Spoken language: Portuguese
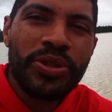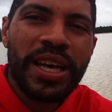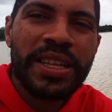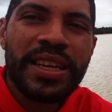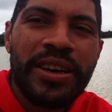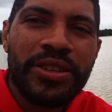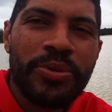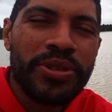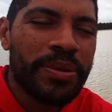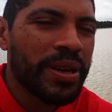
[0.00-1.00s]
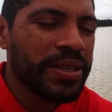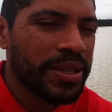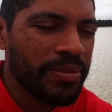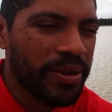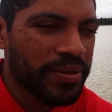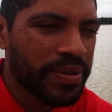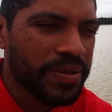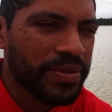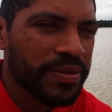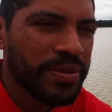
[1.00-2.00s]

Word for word: o Natal, né, meus amados irmãos?